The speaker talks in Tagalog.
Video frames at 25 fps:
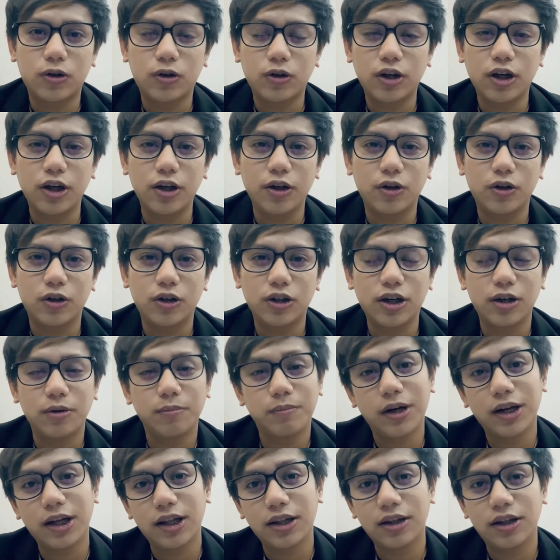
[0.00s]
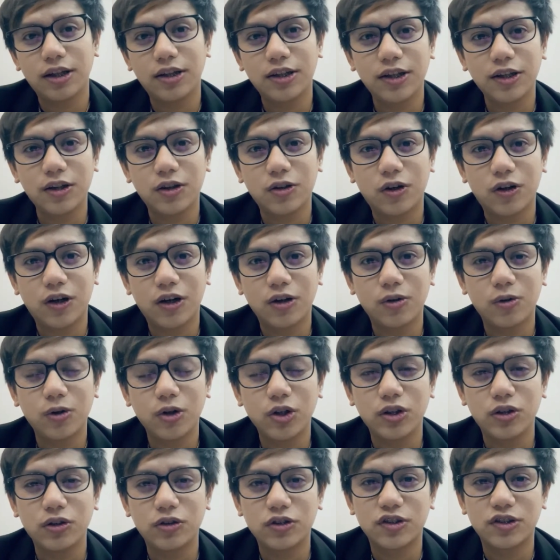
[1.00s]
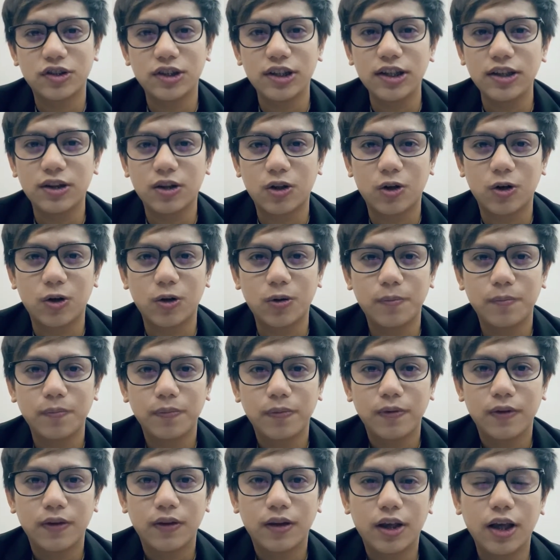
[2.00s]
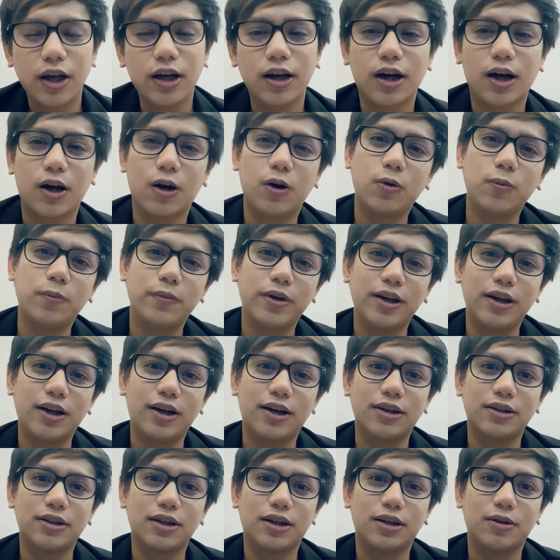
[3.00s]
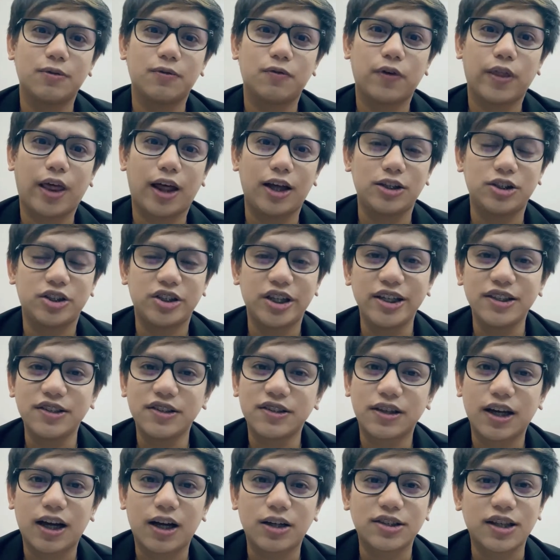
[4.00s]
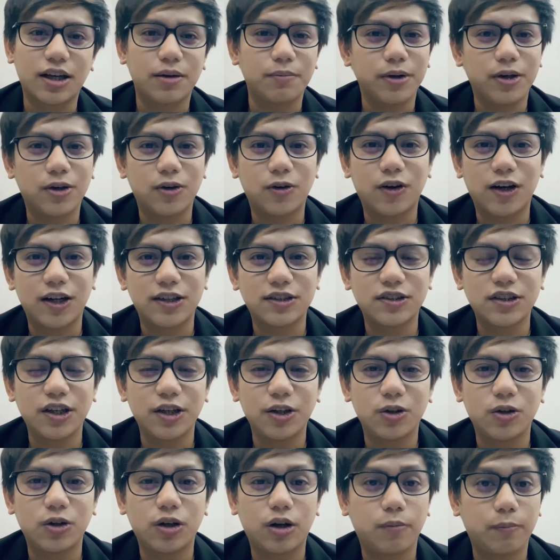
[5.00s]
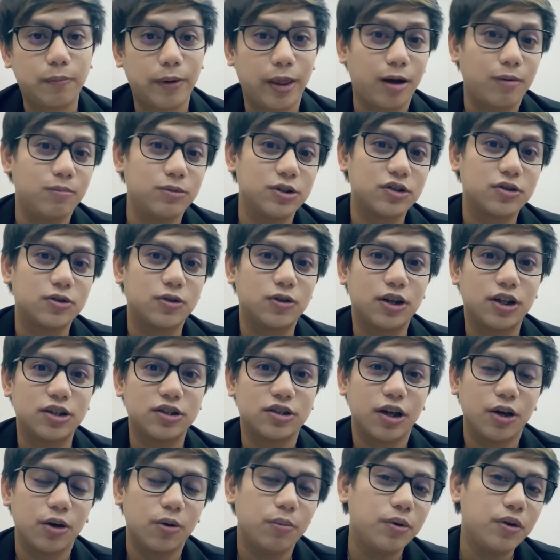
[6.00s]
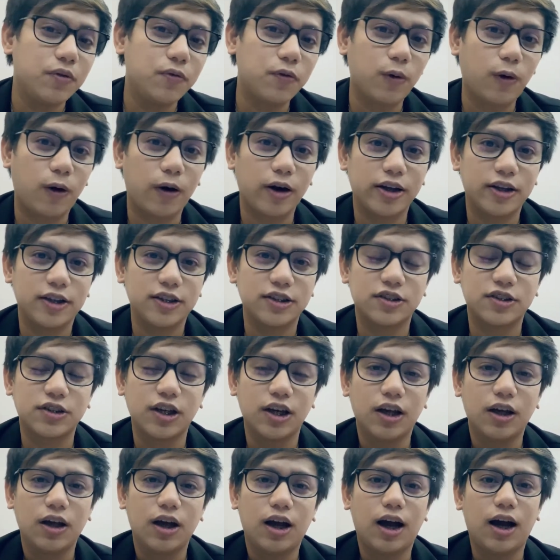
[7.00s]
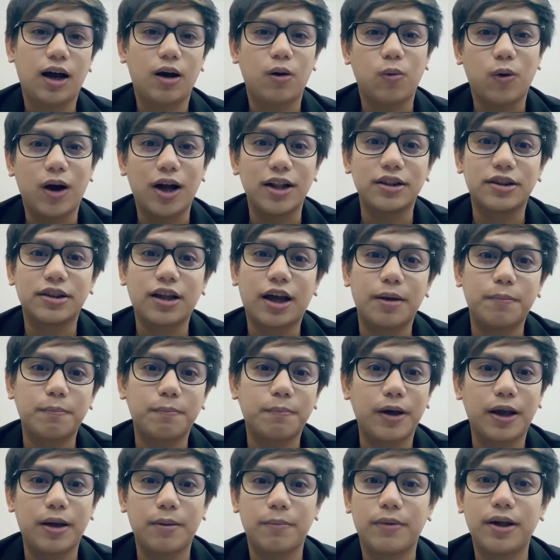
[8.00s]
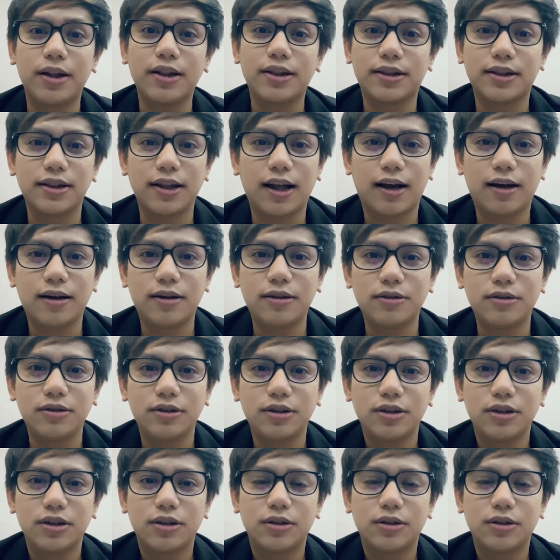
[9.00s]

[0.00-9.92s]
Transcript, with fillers: ngayon, ang maganda dito, ang good news dito, ikaw bilang nag-franchise ka, sabi ko nga sa'yo, ang promise ko nga sa'yo before is uh, one-time payment lang